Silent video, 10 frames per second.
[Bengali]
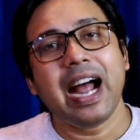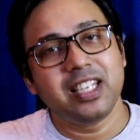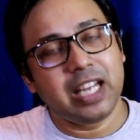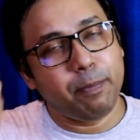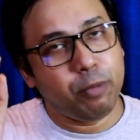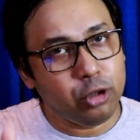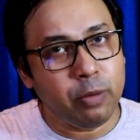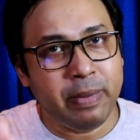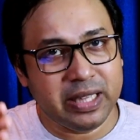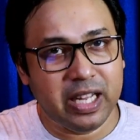আর যারা
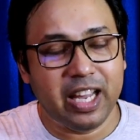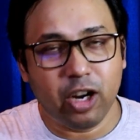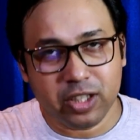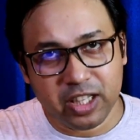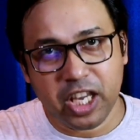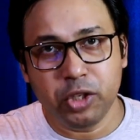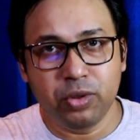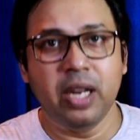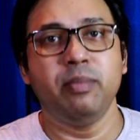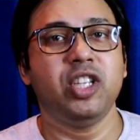প্রথম মেধা তালিকা অর্থাৎ
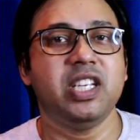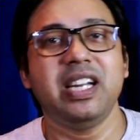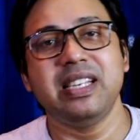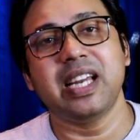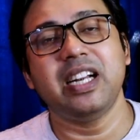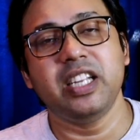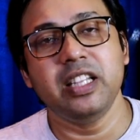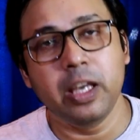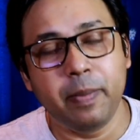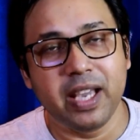কিছুদিনের মধ্যে যে রেজাল্টটি
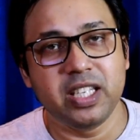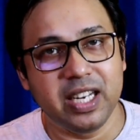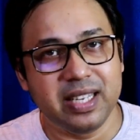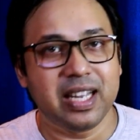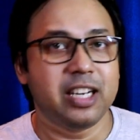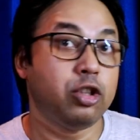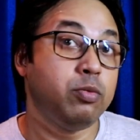দিবে সেই রেজাল্টে